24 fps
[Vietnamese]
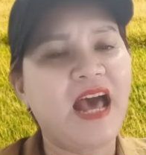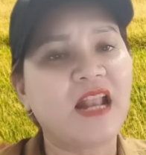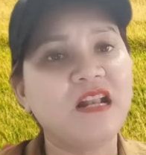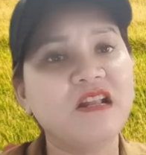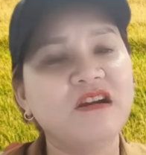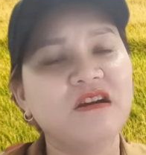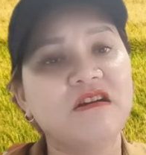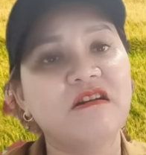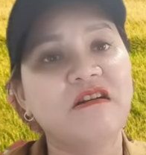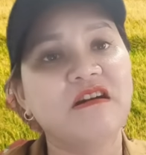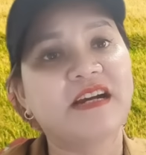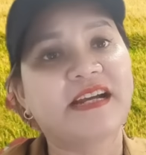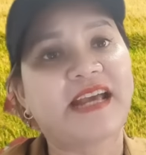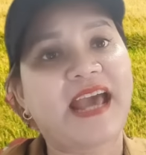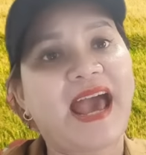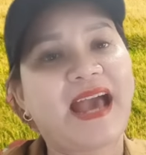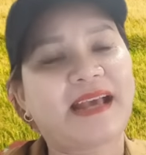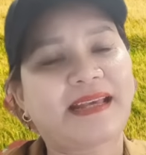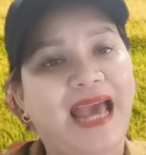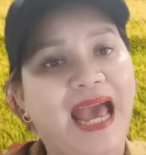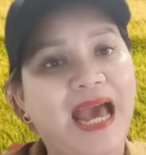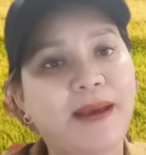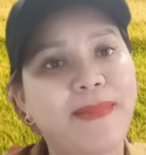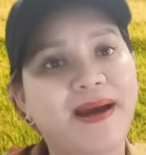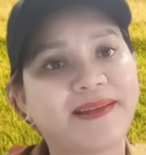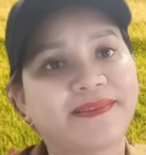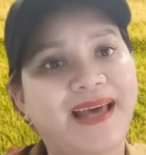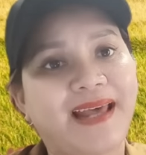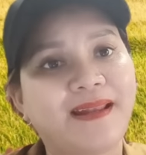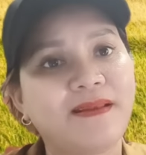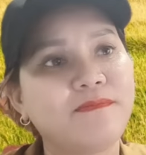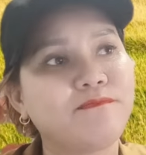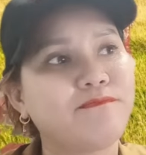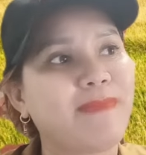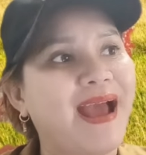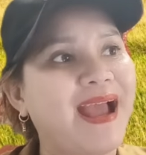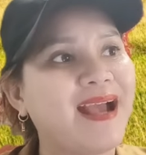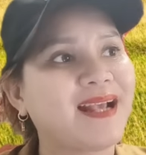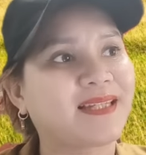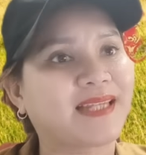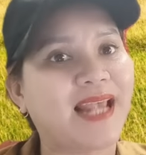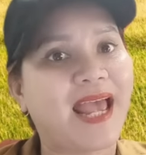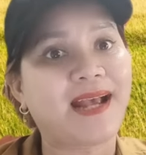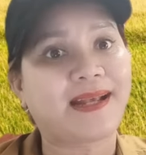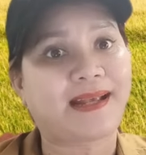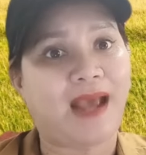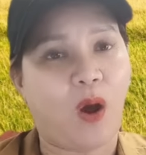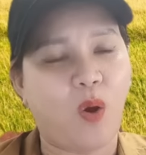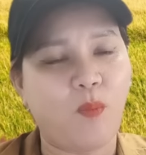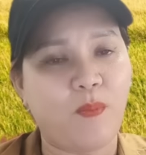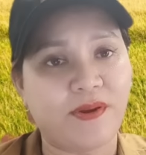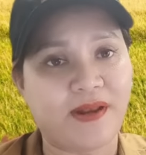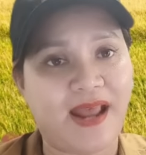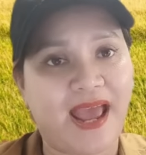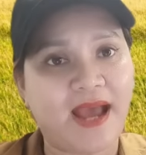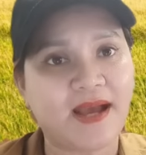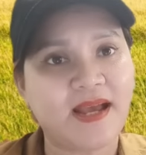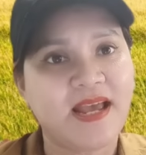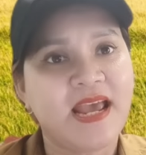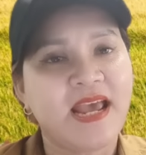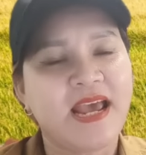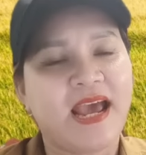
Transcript: lường gạt cả bá tánh bán xác cậu mình ăn